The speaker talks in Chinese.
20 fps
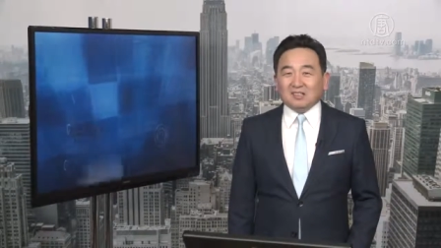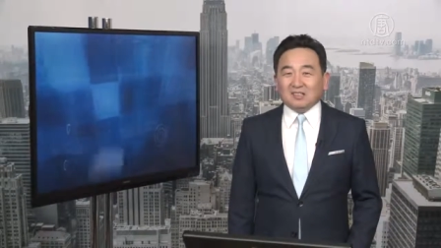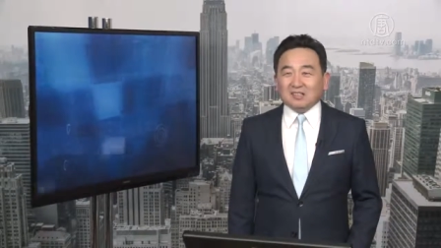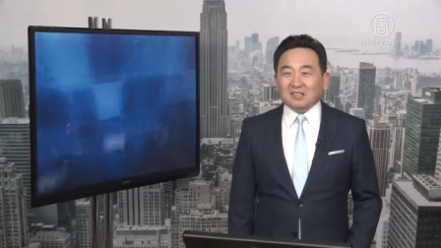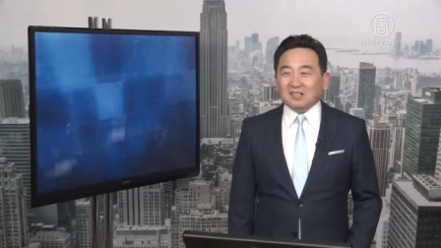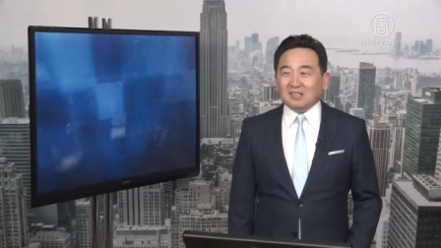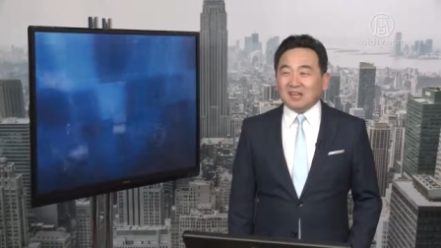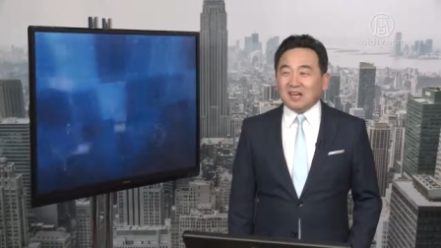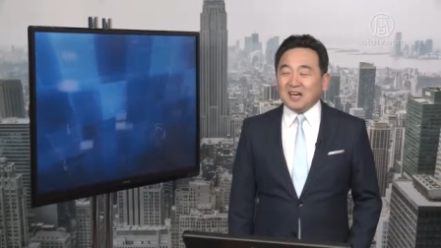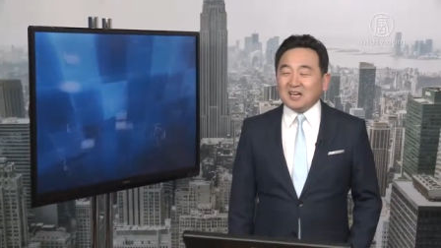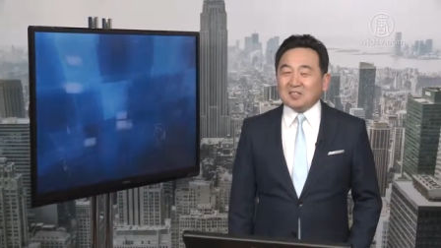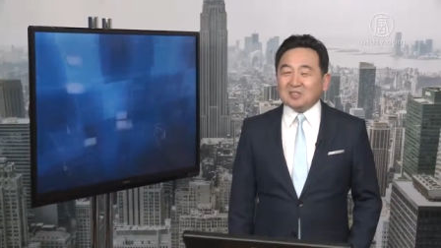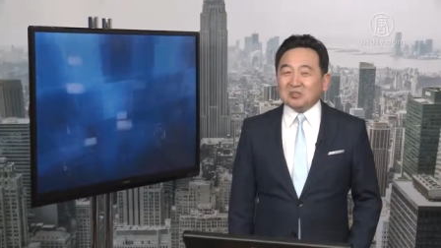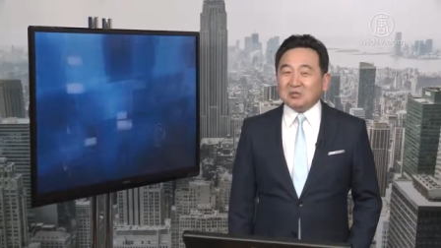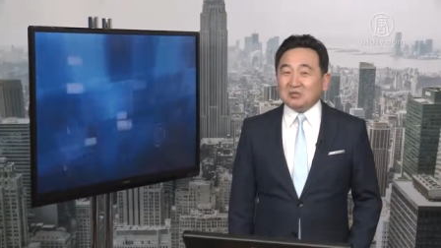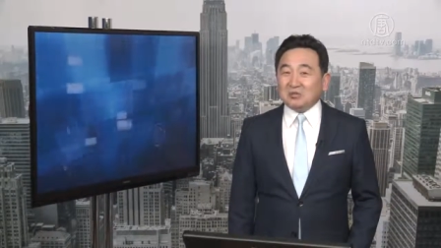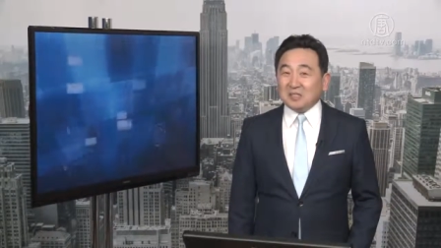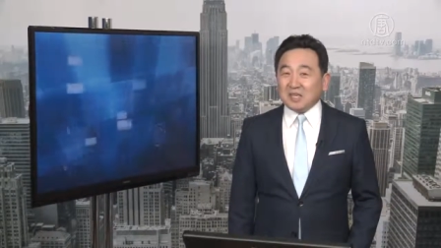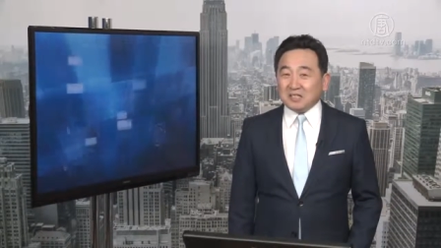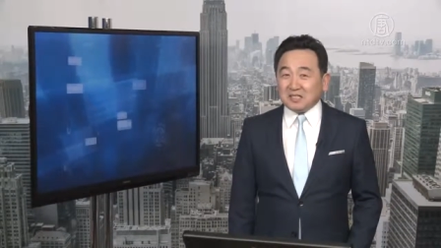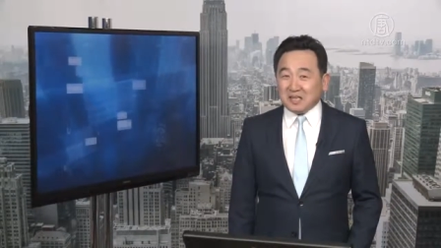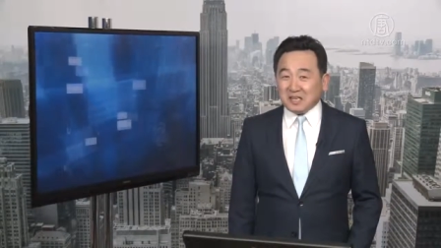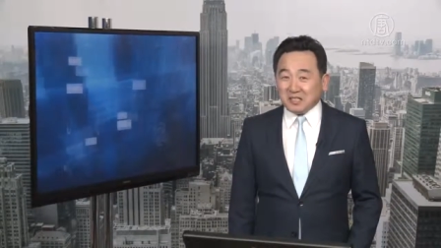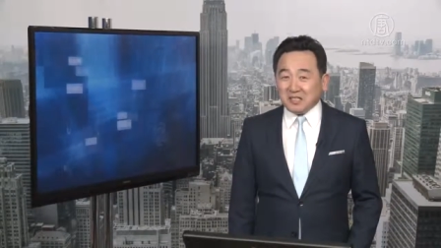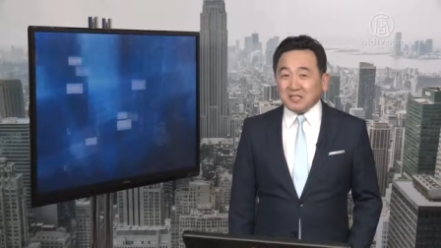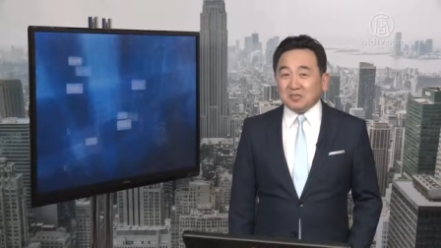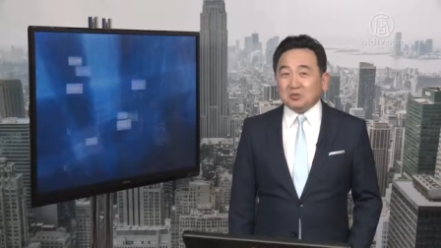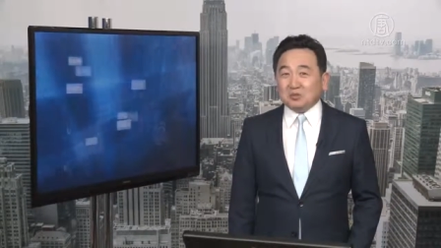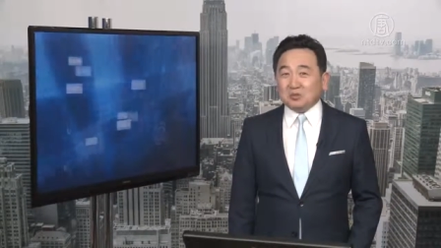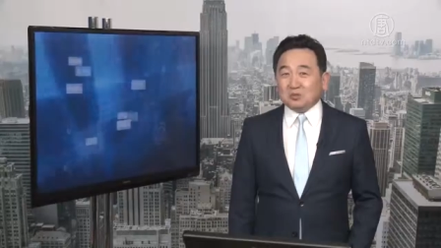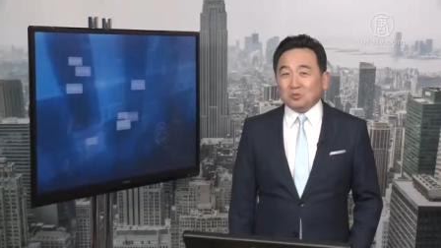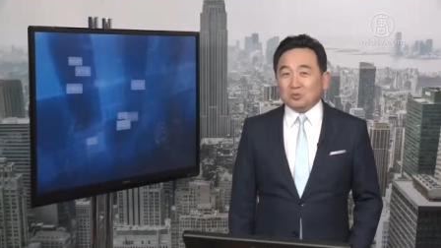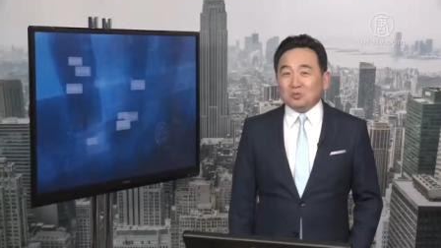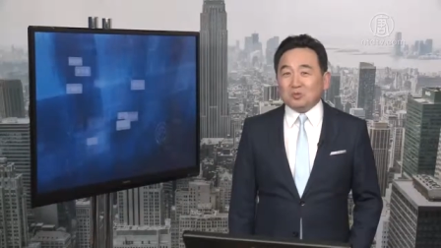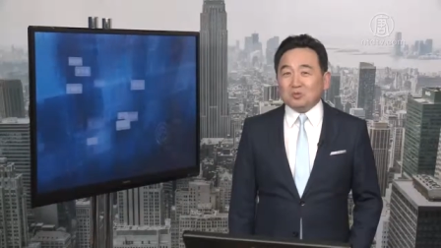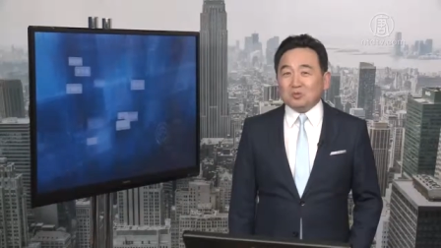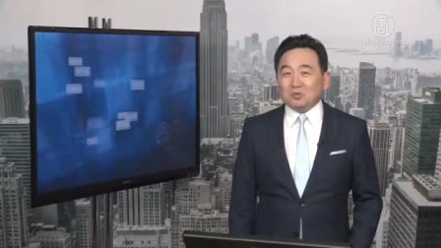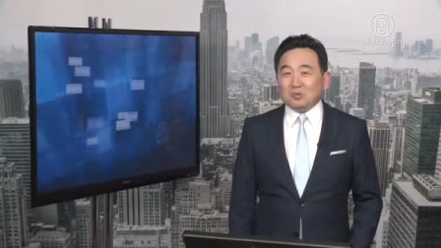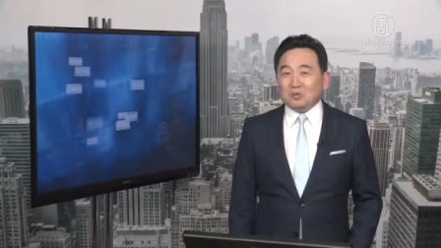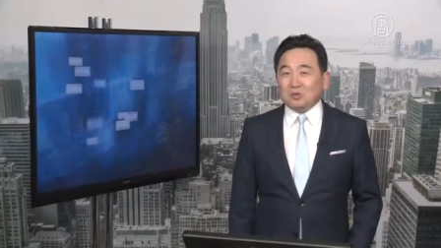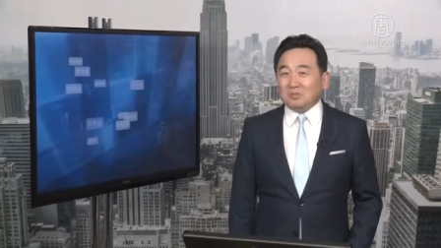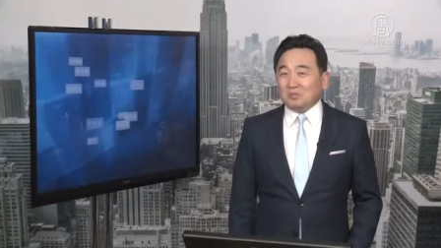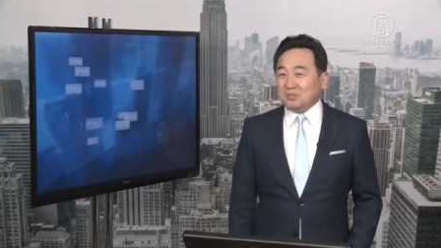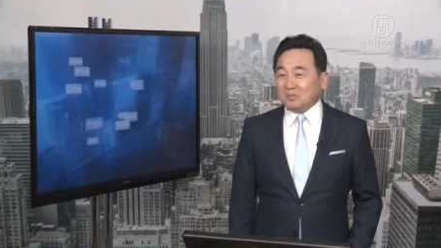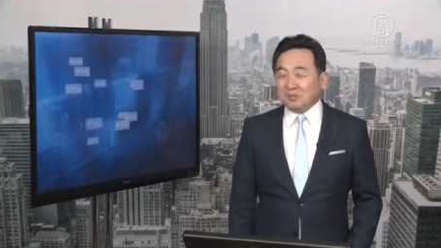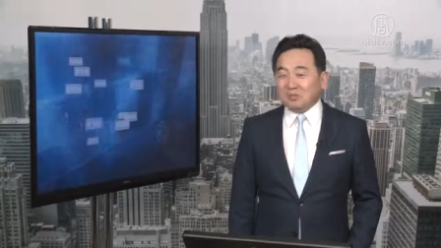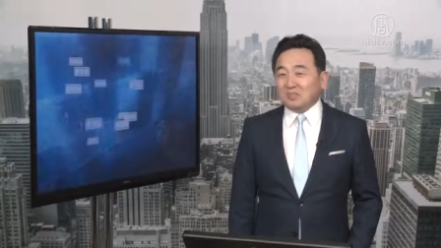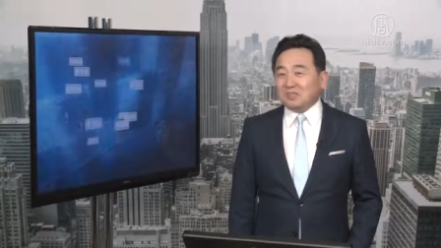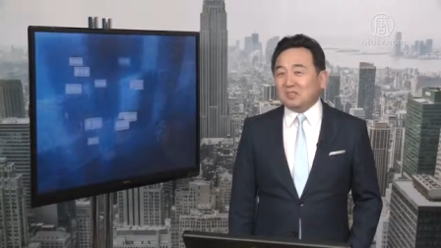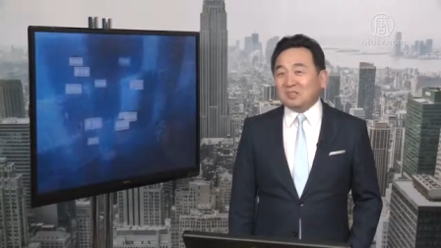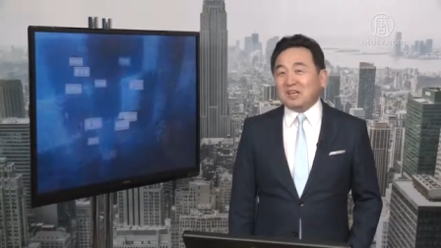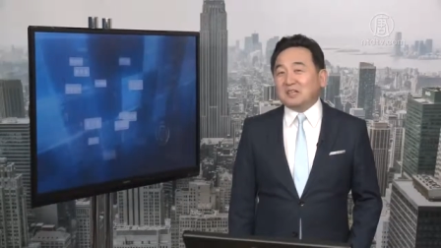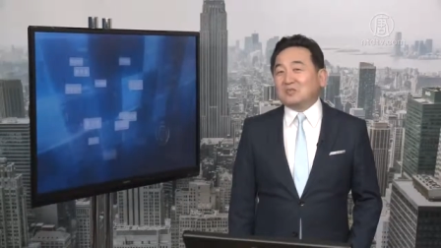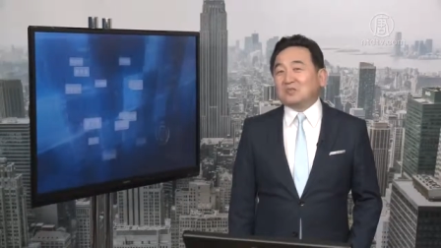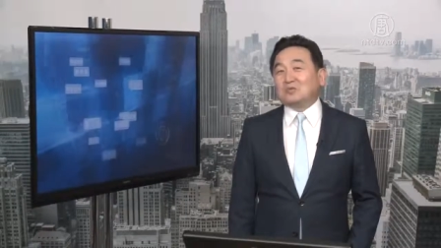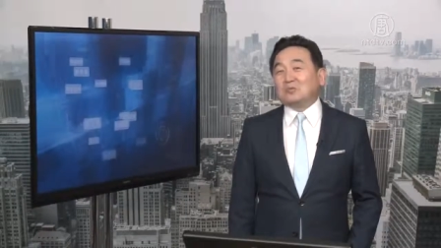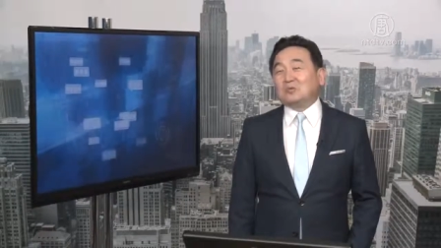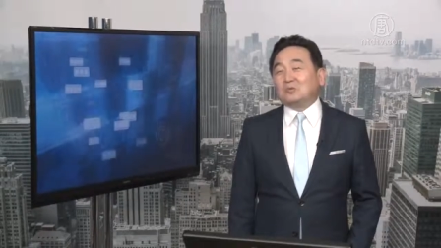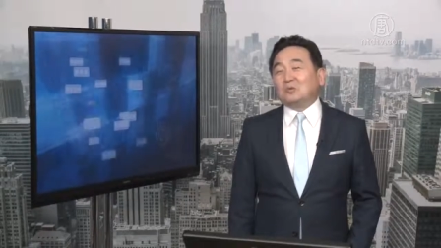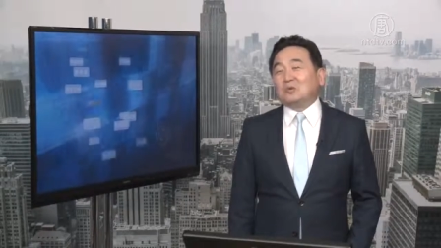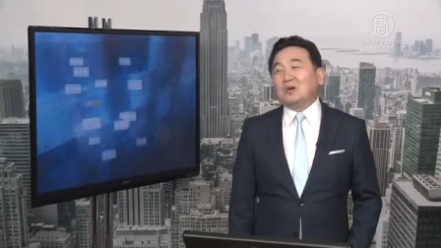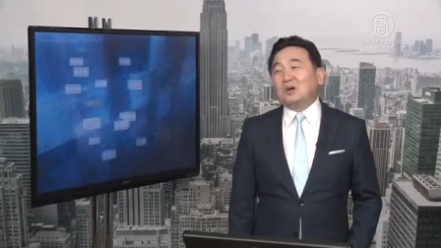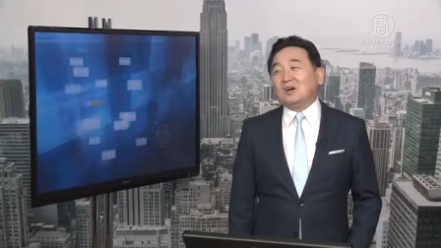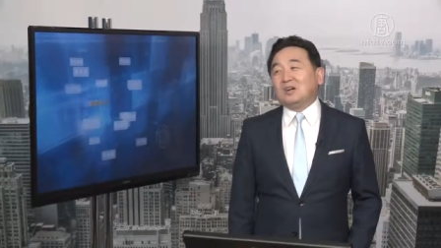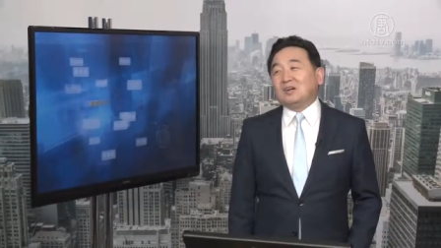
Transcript: 应该出现在印度，不是在中国。